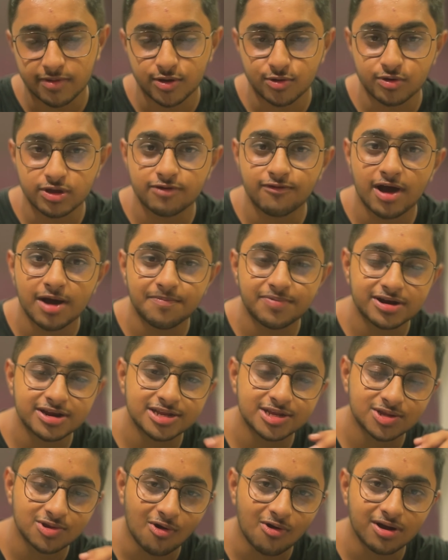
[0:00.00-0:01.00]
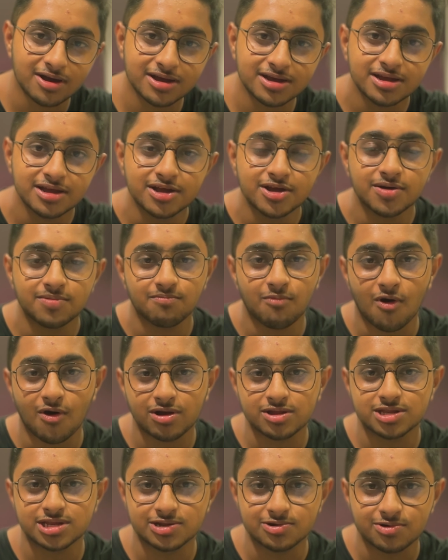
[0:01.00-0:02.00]
क्योंकि वहाँ पर सॉन्ग
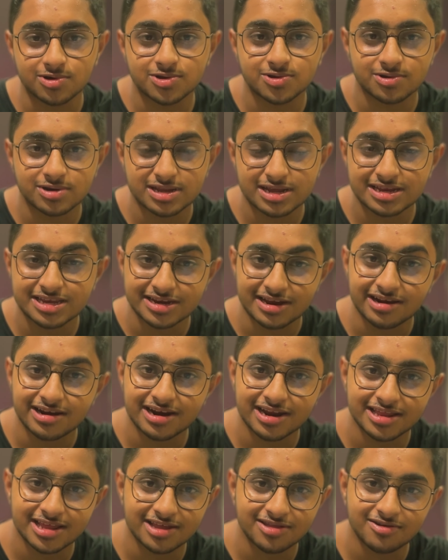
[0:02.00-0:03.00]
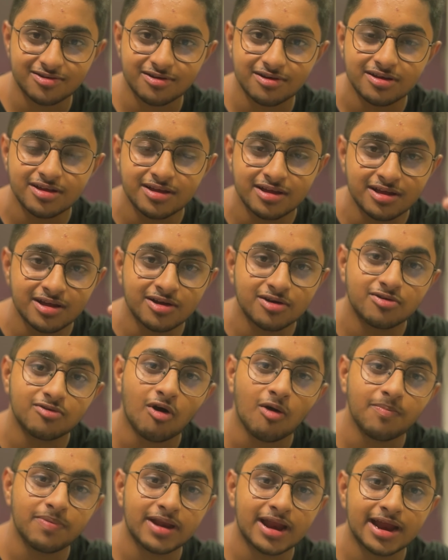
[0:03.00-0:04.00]
बहुत ज़ोर ज़ोर से चल रहे थे तो
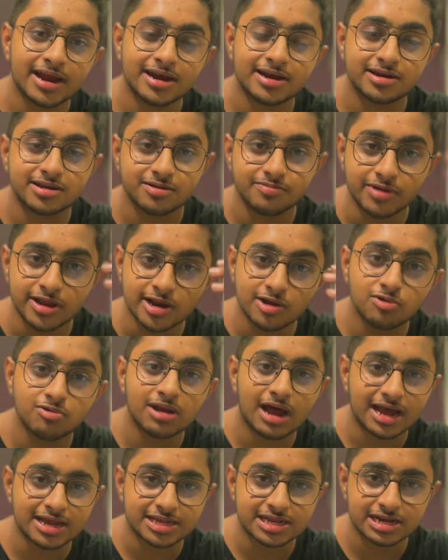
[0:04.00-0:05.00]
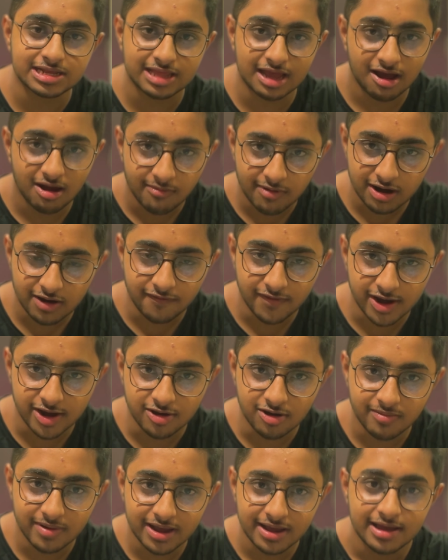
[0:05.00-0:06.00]
कॉपीराइट बिल्कुल आ सकता है हमारे
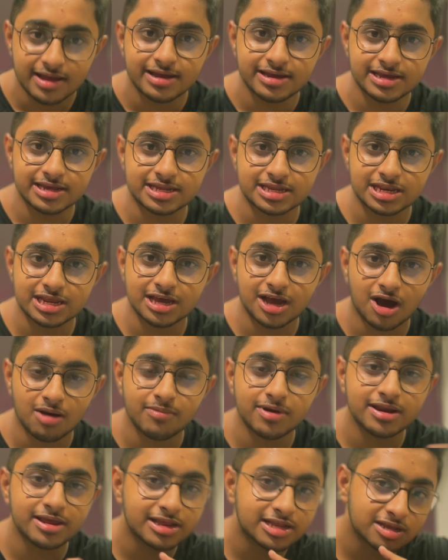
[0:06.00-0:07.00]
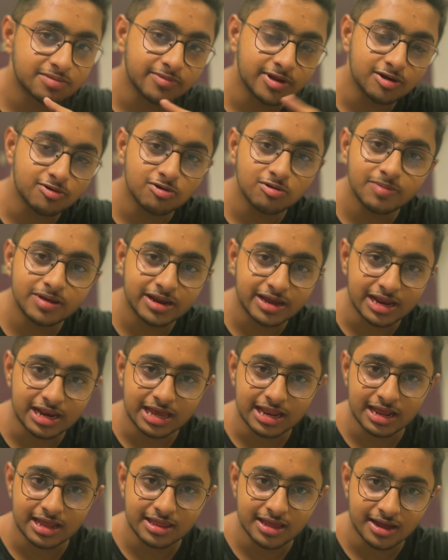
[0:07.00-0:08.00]
वीडियो में इसलिए हमें रिस्क बिल्कुल भी नहीं
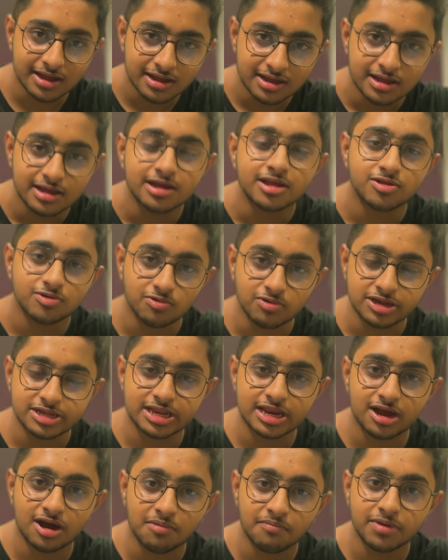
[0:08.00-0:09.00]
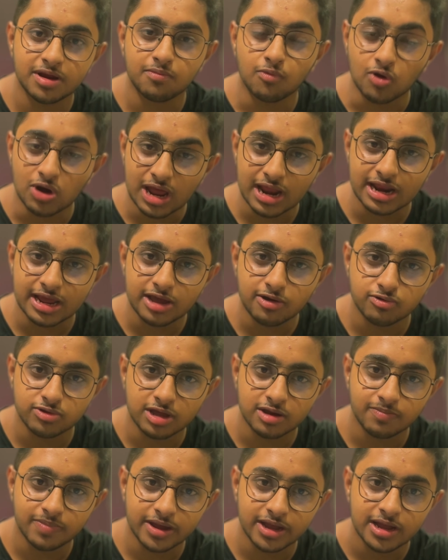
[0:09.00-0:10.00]
लेना था तो इसलिए हमने बोला नहीं
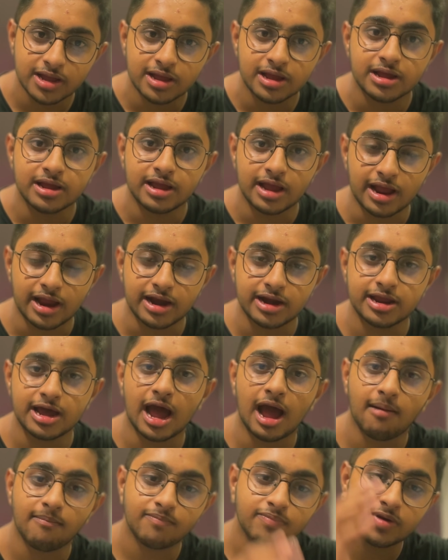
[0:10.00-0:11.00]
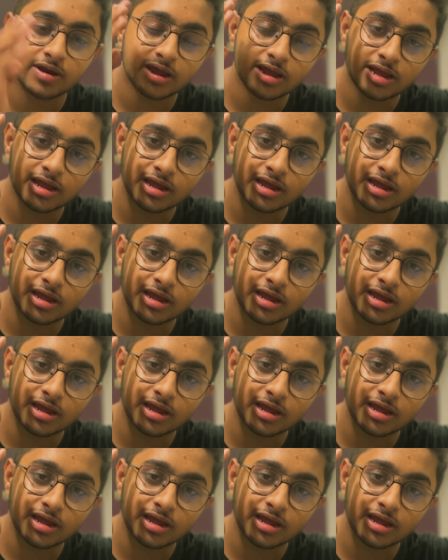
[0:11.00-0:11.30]
उधर पे एंड आपने